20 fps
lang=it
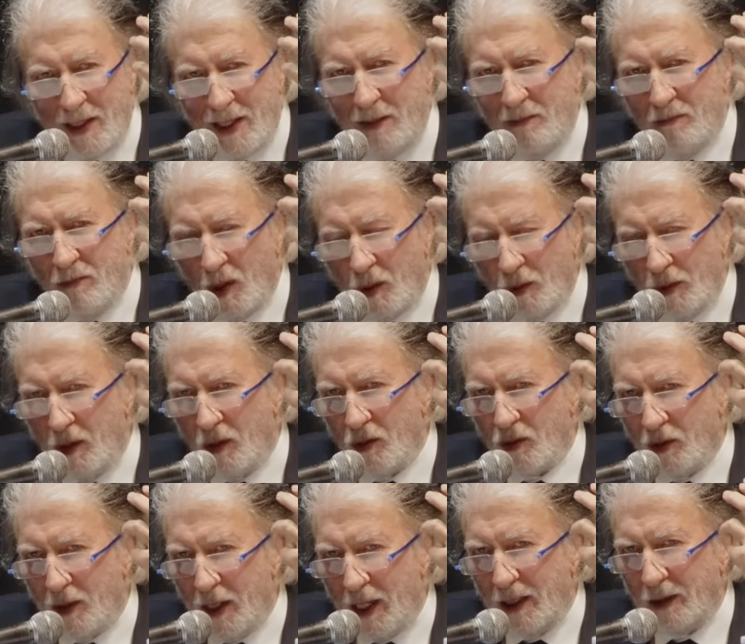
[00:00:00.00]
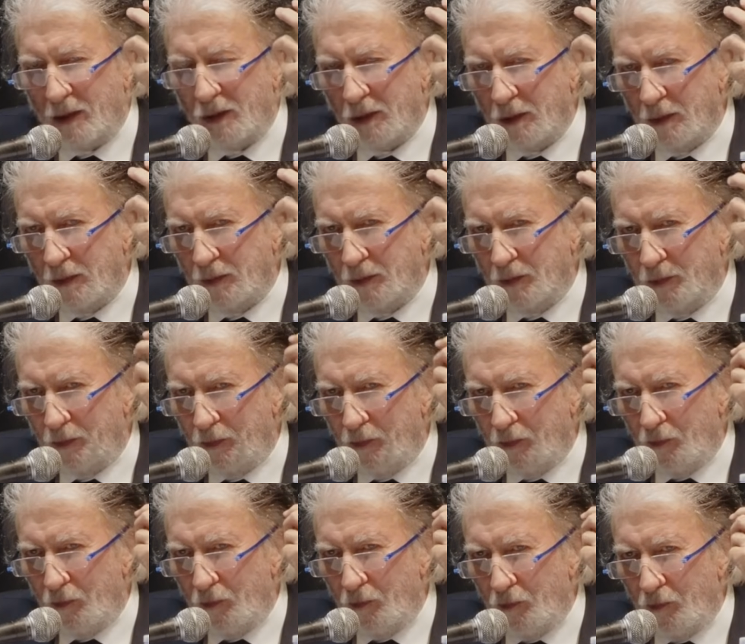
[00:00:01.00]
simbolo dello Stato,
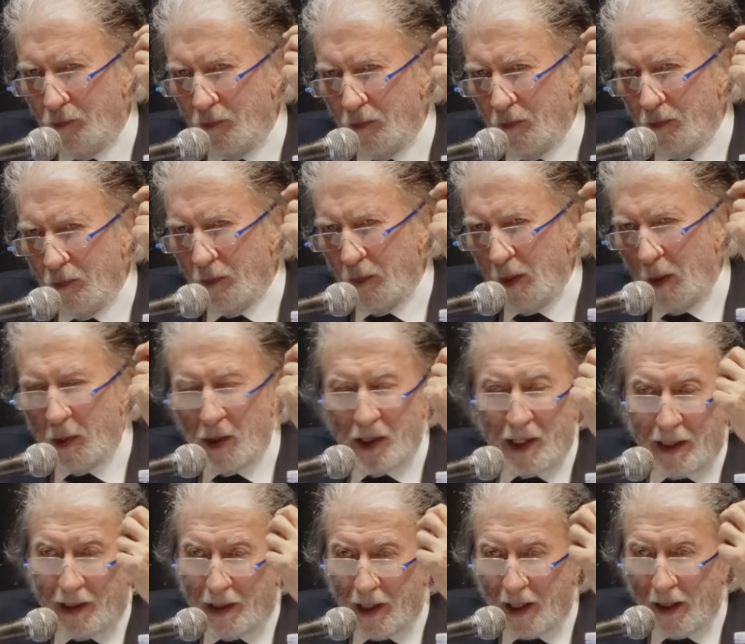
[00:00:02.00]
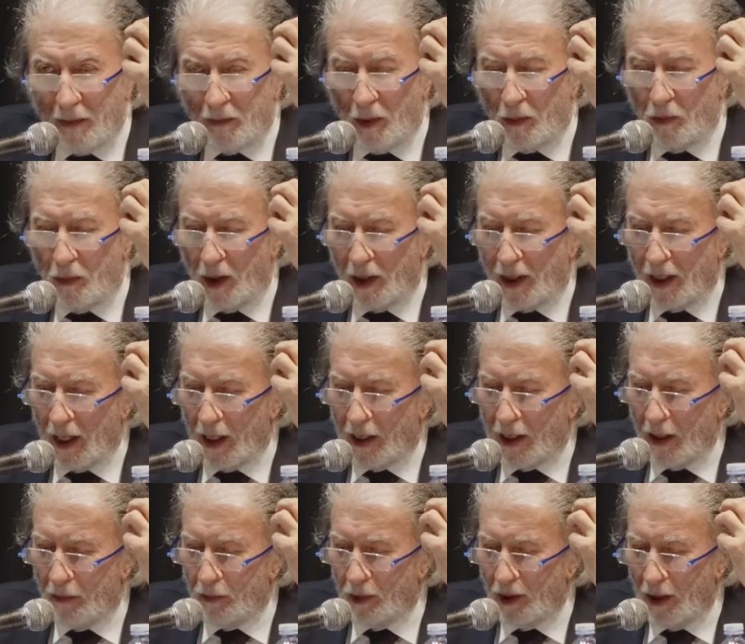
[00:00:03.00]
il Presidente della Repubblica a
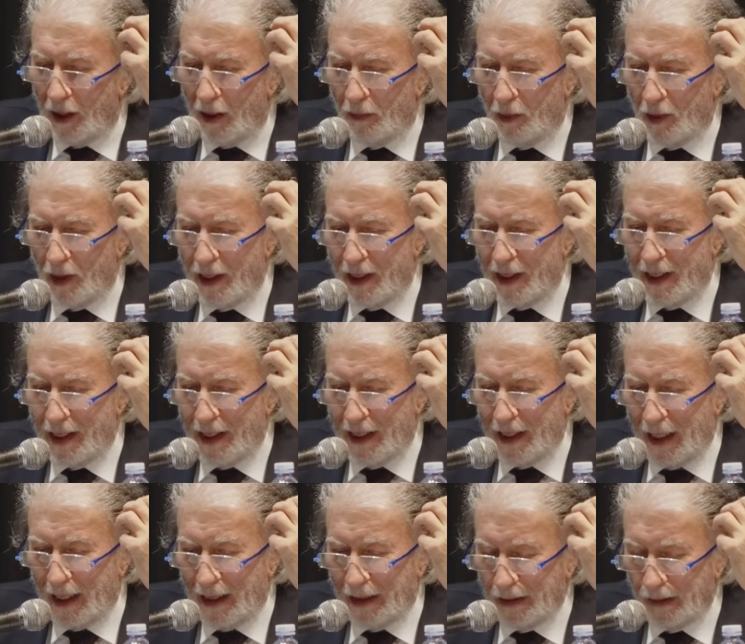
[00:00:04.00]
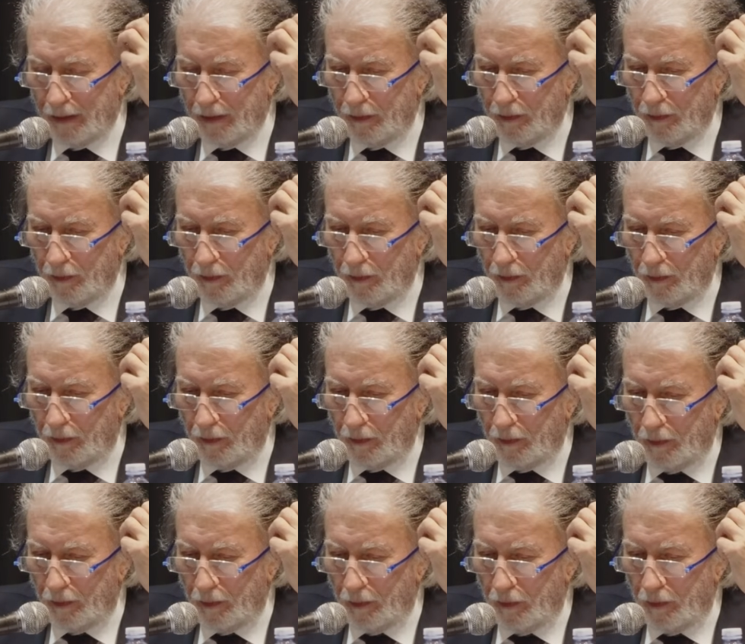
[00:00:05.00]
capo della Polizia,
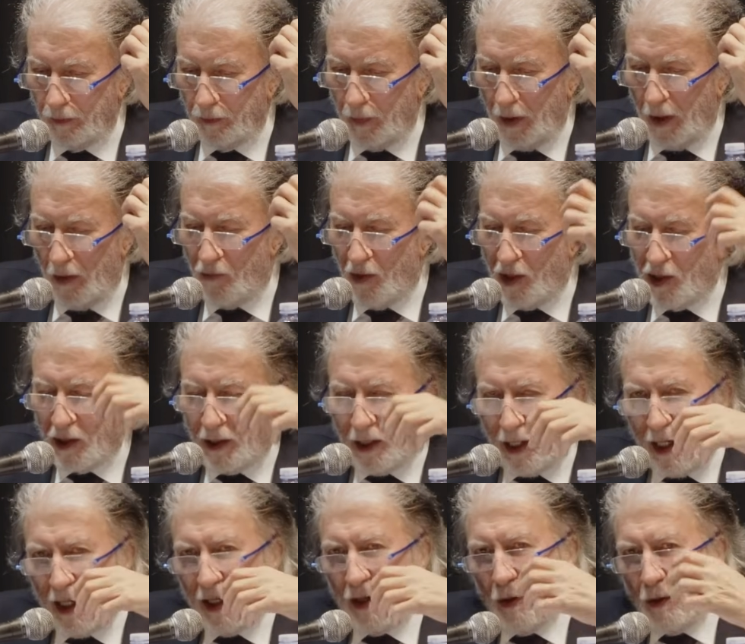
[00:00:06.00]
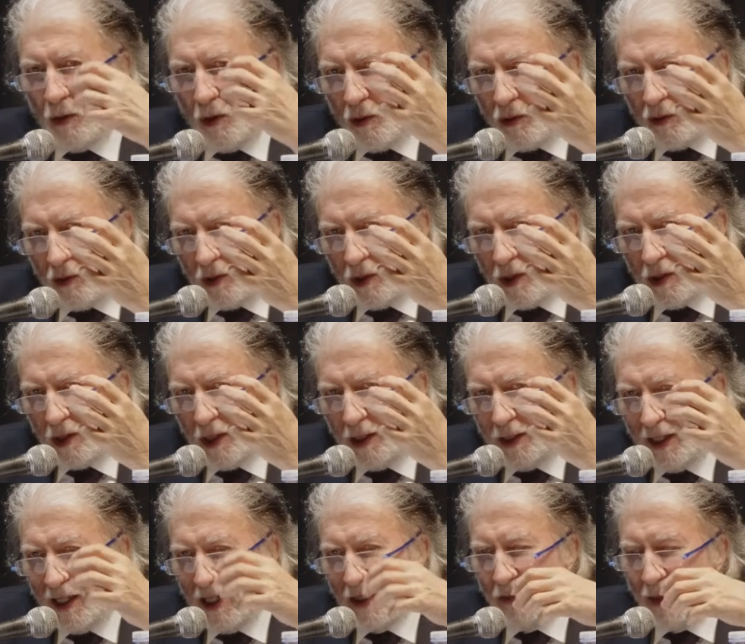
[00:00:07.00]
invece di riconoscersi,
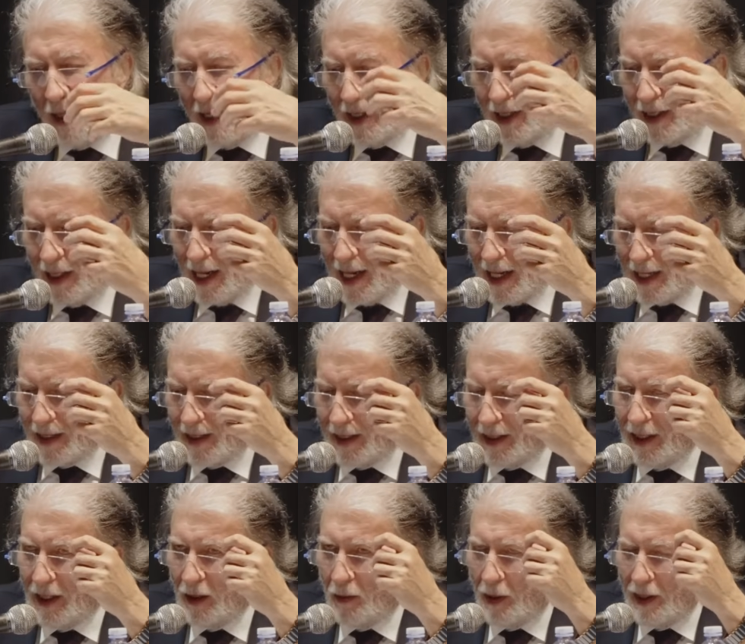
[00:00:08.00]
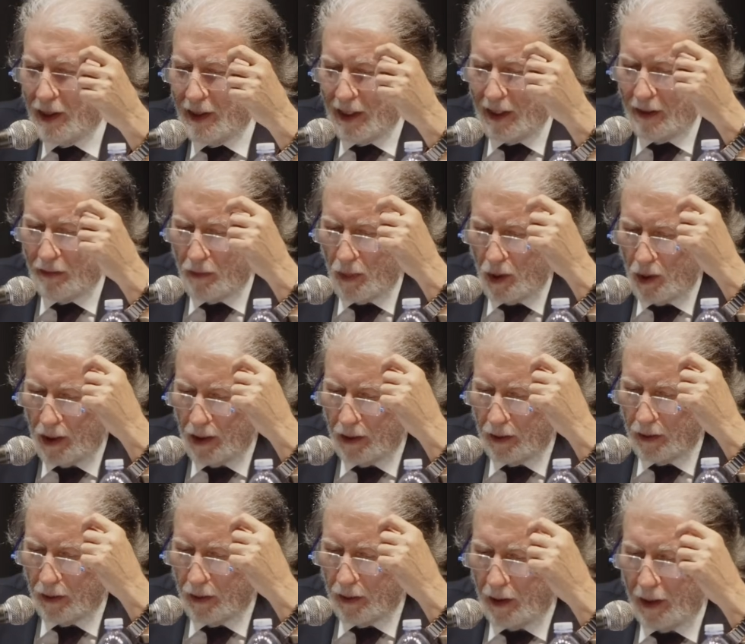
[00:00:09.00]
di rispecchiarsi in quei simboli,
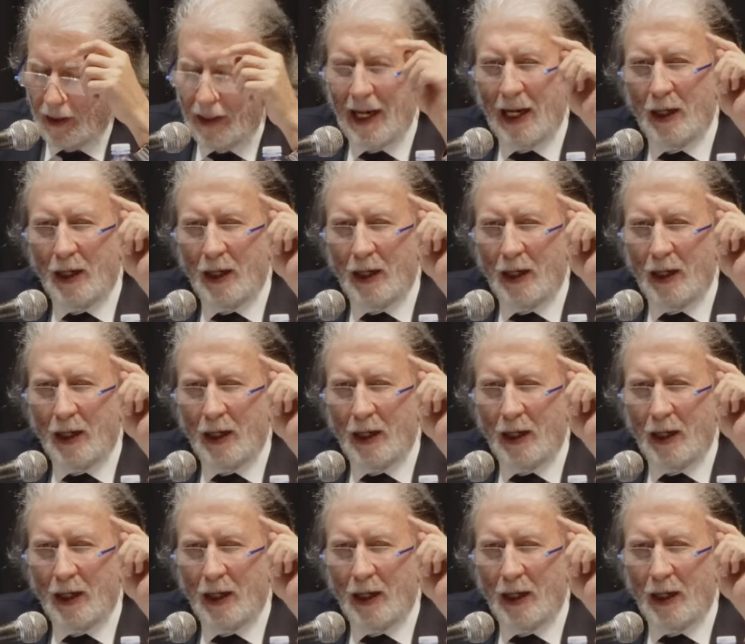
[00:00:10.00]
li